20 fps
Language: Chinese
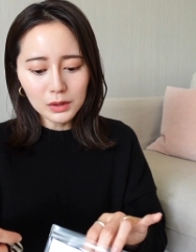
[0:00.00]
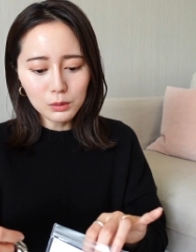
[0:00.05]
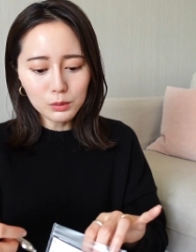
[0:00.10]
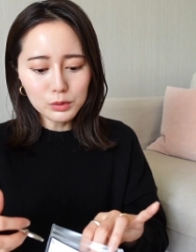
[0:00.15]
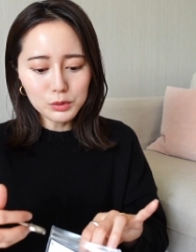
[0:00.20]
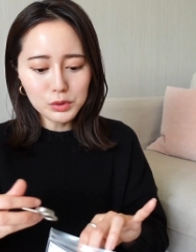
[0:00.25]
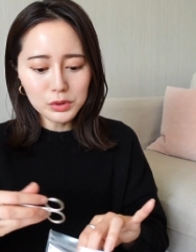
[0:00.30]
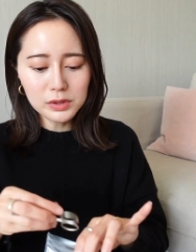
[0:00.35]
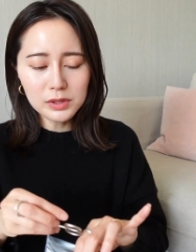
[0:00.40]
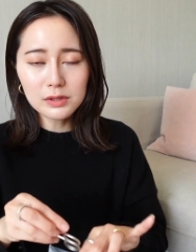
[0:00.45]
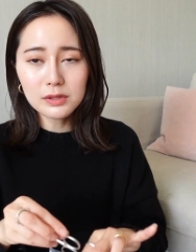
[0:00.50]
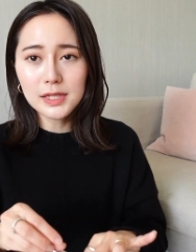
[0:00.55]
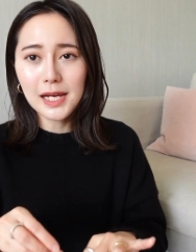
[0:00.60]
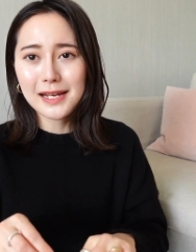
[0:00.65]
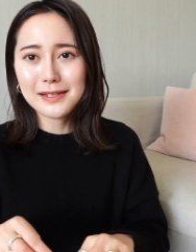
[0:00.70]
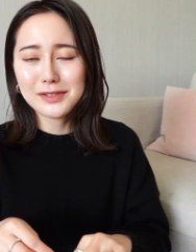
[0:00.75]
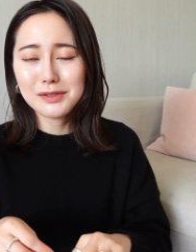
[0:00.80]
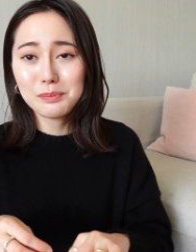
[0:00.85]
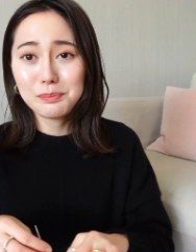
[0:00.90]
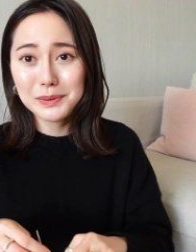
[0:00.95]
我觉得这是
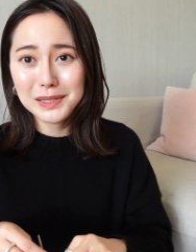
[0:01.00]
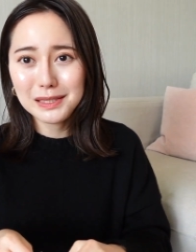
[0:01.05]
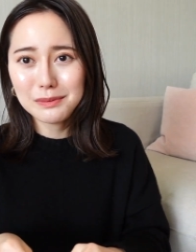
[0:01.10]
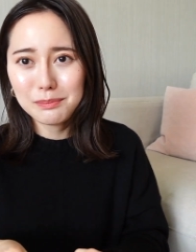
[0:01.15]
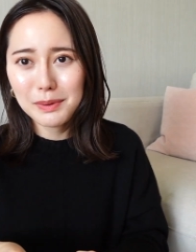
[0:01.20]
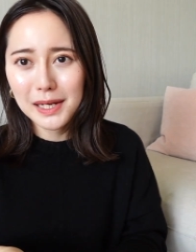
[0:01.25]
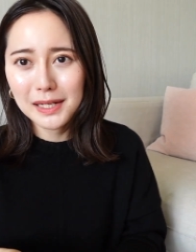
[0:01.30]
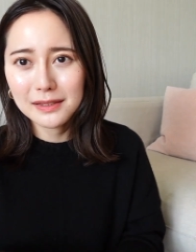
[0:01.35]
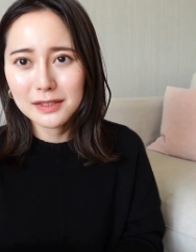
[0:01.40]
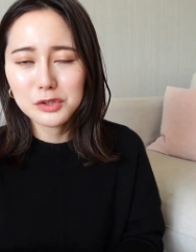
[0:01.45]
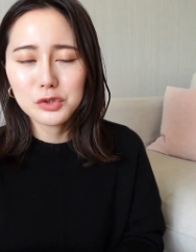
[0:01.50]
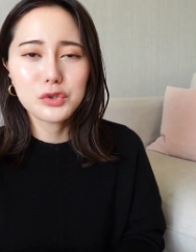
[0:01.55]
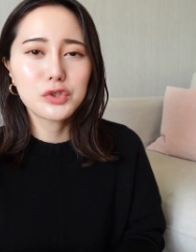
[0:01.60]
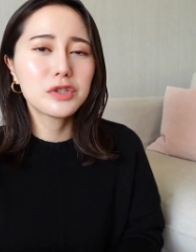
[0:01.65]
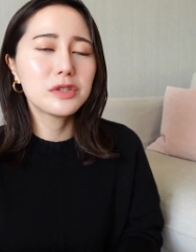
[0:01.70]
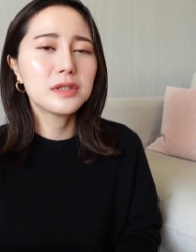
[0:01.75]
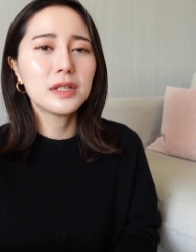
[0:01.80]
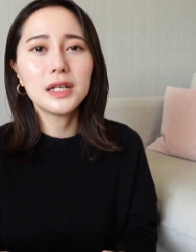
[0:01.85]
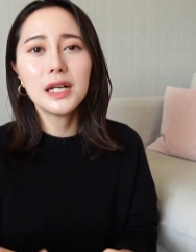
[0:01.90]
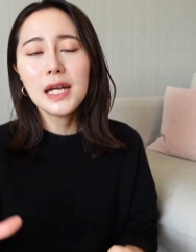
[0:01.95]
还是必备的。就
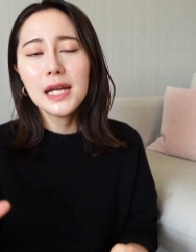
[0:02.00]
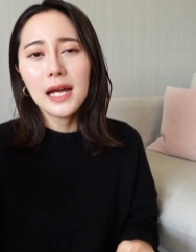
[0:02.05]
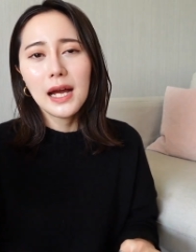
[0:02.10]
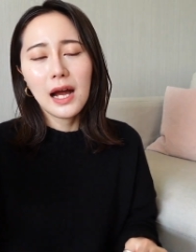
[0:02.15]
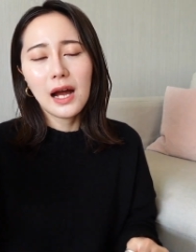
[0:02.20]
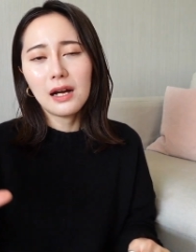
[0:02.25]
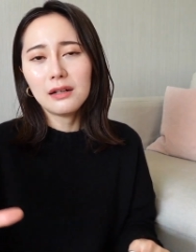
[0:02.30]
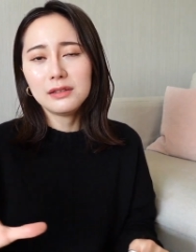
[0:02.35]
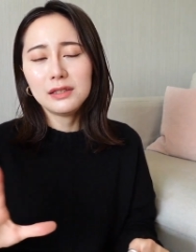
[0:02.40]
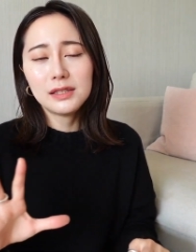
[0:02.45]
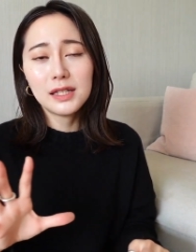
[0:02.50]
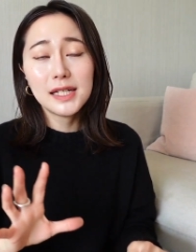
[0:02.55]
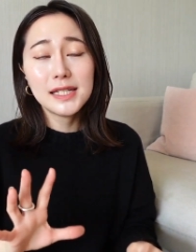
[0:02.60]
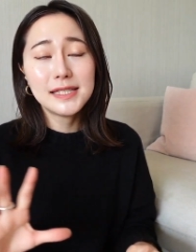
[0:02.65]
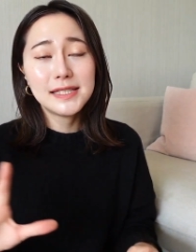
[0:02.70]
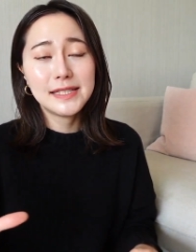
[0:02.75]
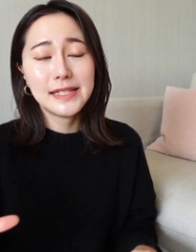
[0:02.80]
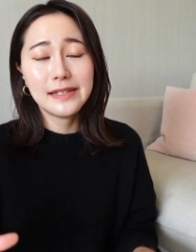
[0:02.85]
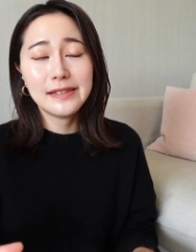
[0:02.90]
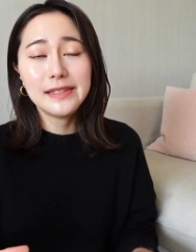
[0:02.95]
是呢，好，你可
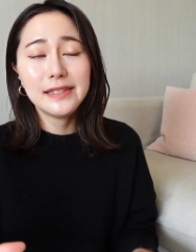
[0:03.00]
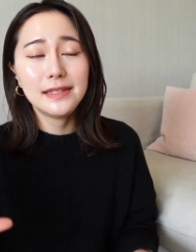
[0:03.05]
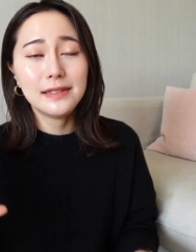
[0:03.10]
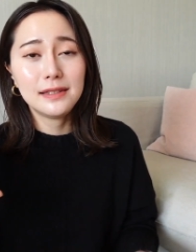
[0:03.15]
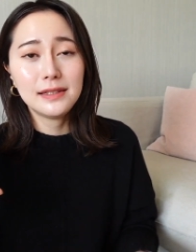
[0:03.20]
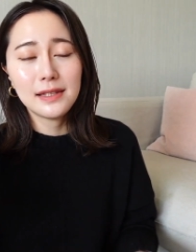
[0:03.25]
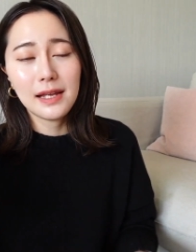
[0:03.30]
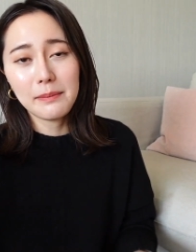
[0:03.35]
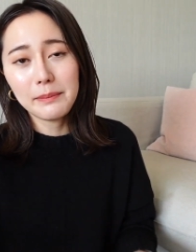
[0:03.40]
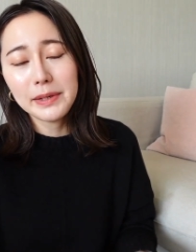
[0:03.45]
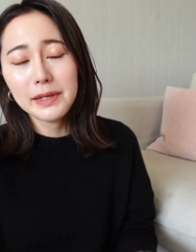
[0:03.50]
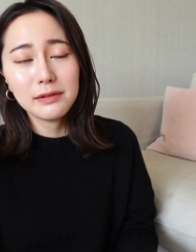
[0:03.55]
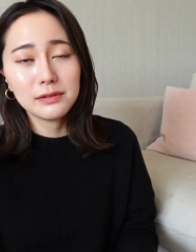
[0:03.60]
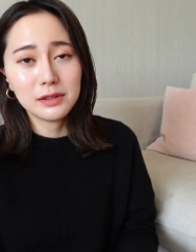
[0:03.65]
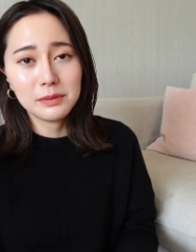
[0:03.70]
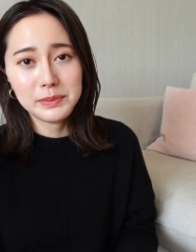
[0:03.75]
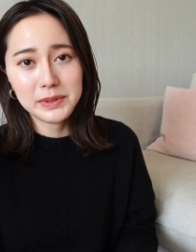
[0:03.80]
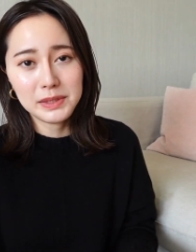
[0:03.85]
以剪你男朋友的